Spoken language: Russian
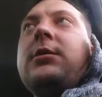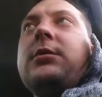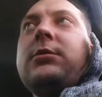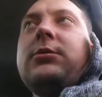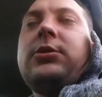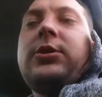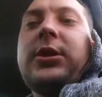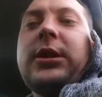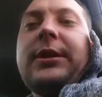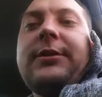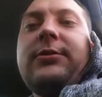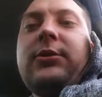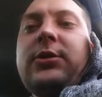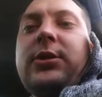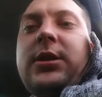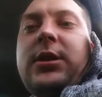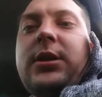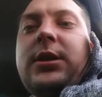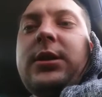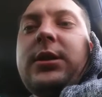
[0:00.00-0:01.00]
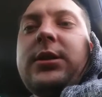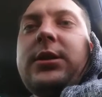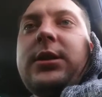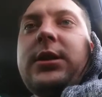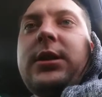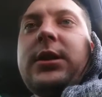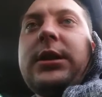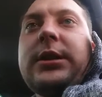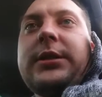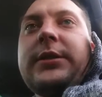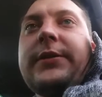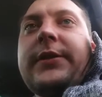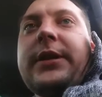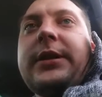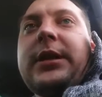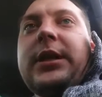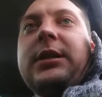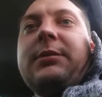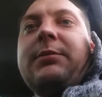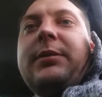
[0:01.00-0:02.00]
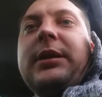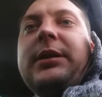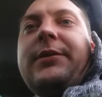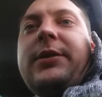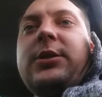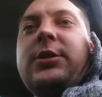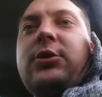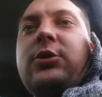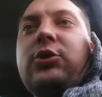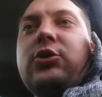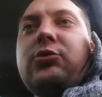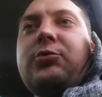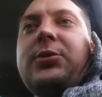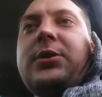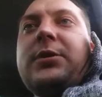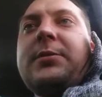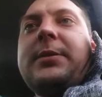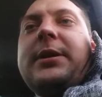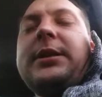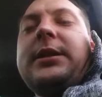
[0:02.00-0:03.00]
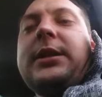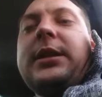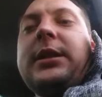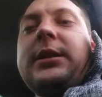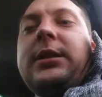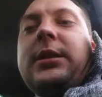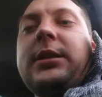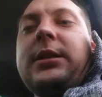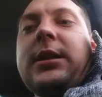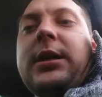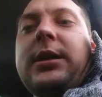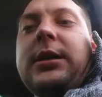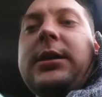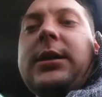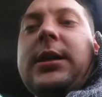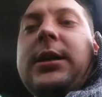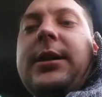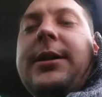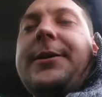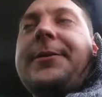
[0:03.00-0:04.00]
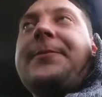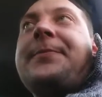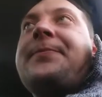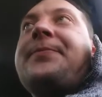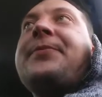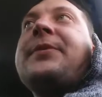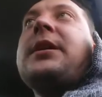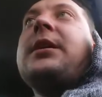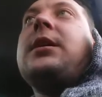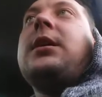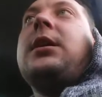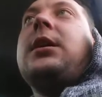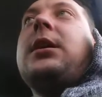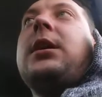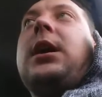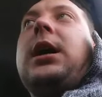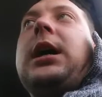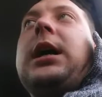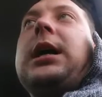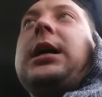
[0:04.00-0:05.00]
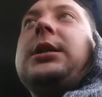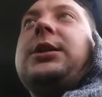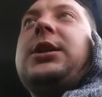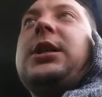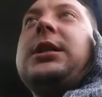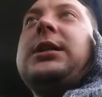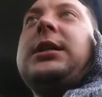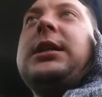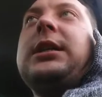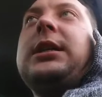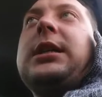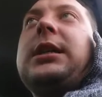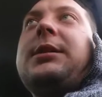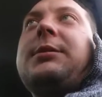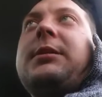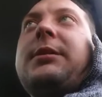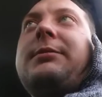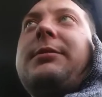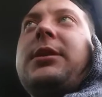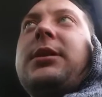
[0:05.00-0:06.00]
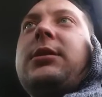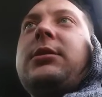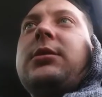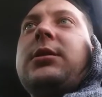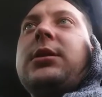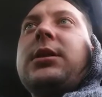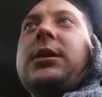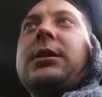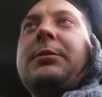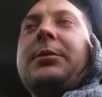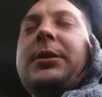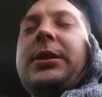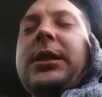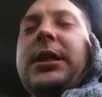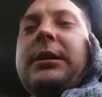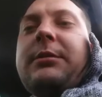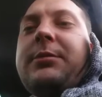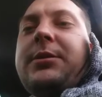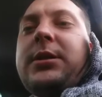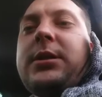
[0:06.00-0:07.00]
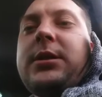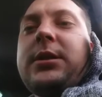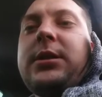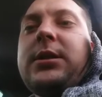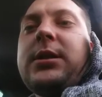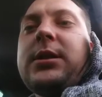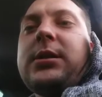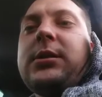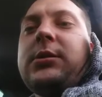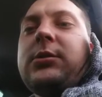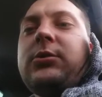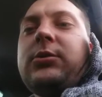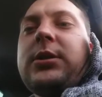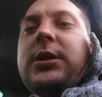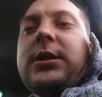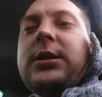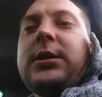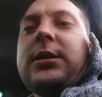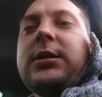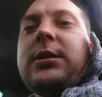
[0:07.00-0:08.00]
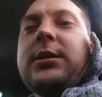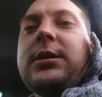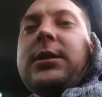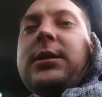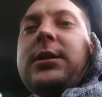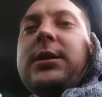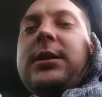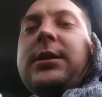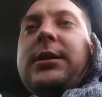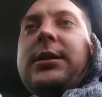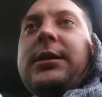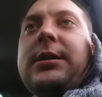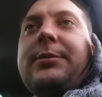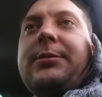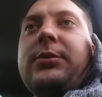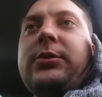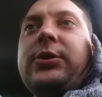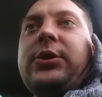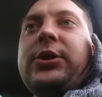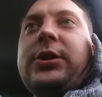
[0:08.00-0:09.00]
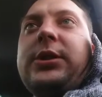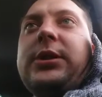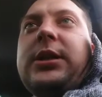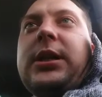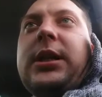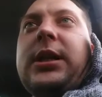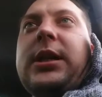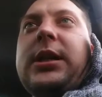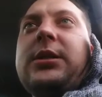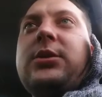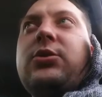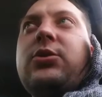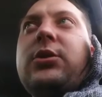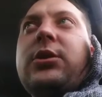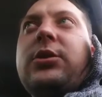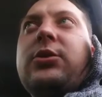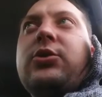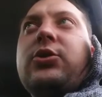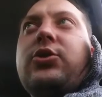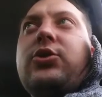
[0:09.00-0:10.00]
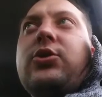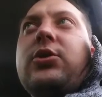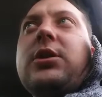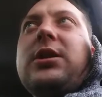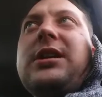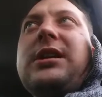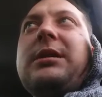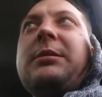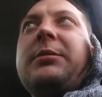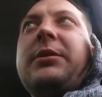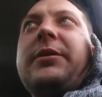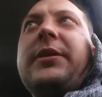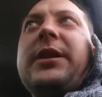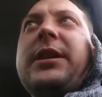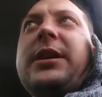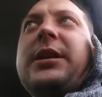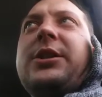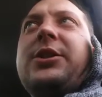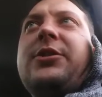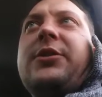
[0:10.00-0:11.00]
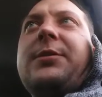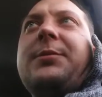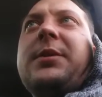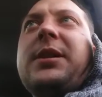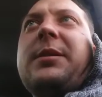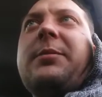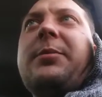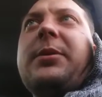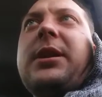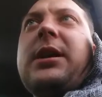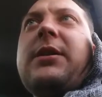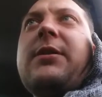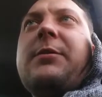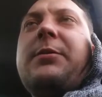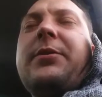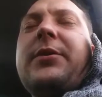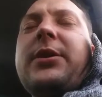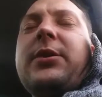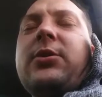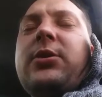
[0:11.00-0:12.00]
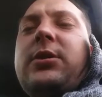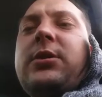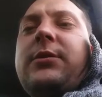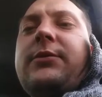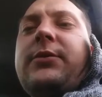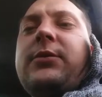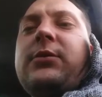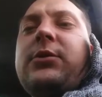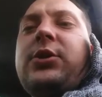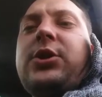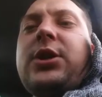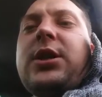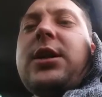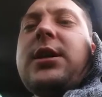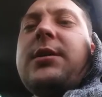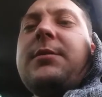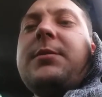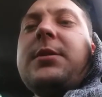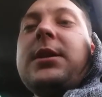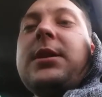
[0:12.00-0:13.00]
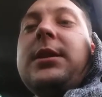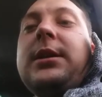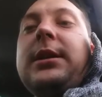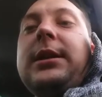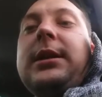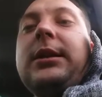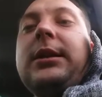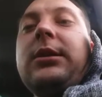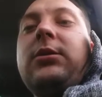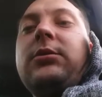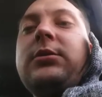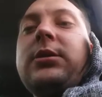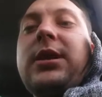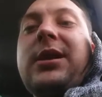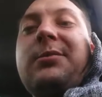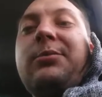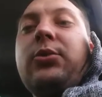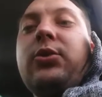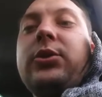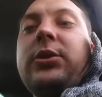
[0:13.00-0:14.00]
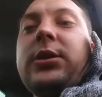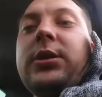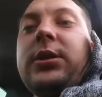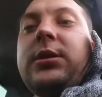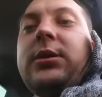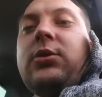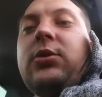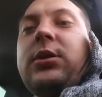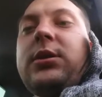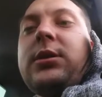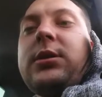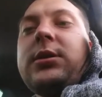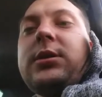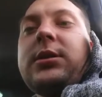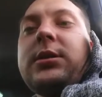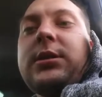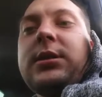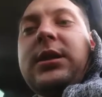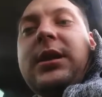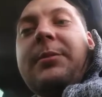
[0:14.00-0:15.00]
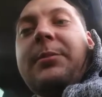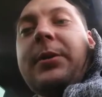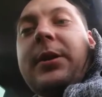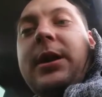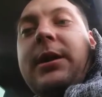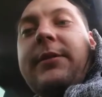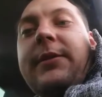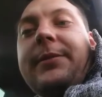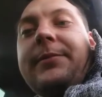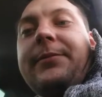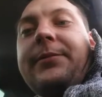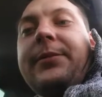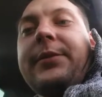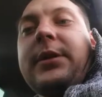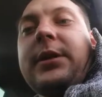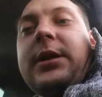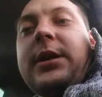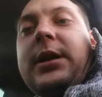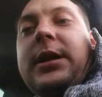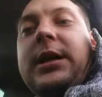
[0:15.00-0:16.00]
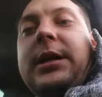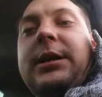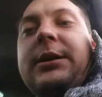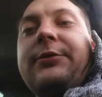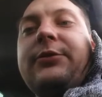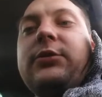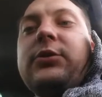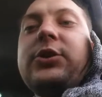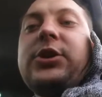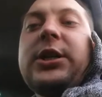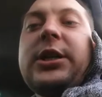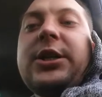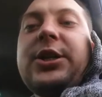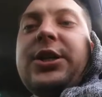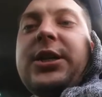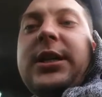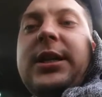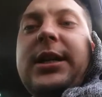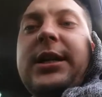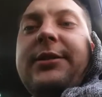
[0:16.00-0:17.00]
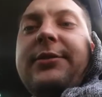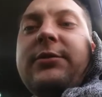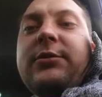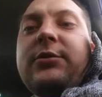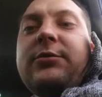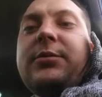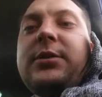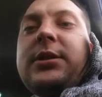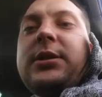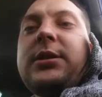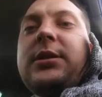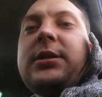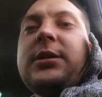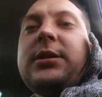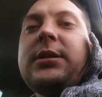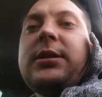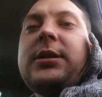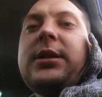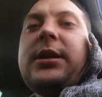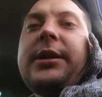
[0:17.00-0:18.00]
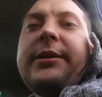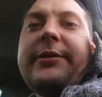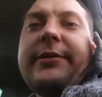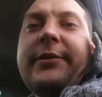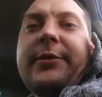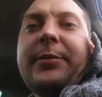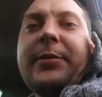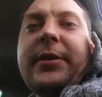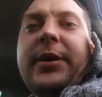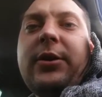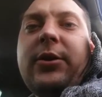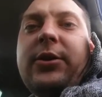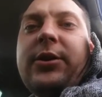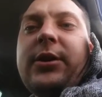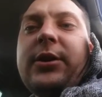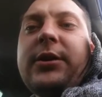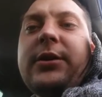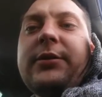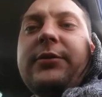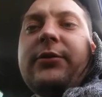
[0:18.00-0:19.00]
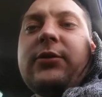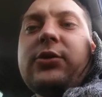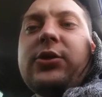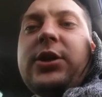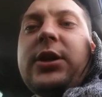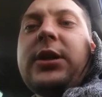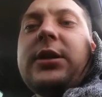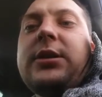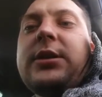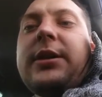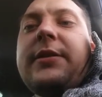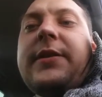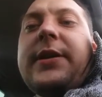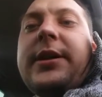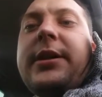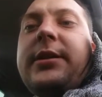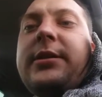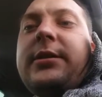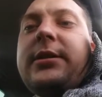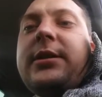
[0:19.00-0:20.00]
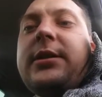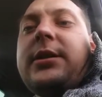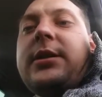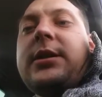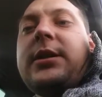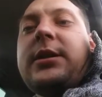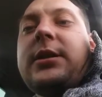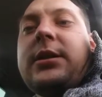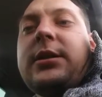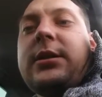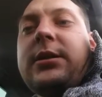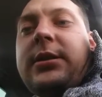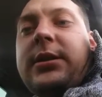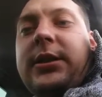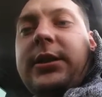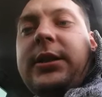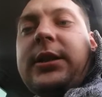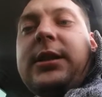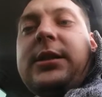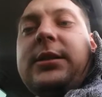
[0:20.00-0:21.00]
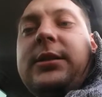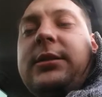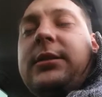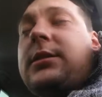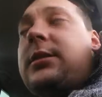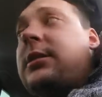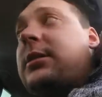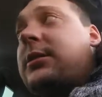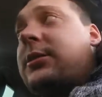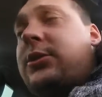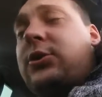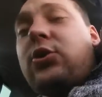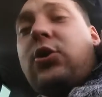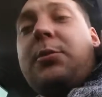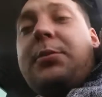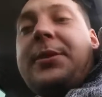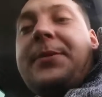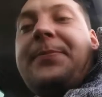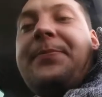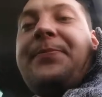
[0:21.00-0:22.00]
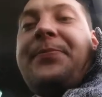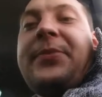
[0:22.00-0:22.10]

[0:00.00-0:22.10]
Но ну, все равно есть косяки свои, надо подвесочку посмотреть и так далее. А, сейчас на данный момент а, пытаемся сделать. У нас а, получилась такая история, то что поворачиваем направо, поворотник включаем, он работает только направо. Включаешь налево, он вместо левого поворотника включается аварийный сигнал стоп.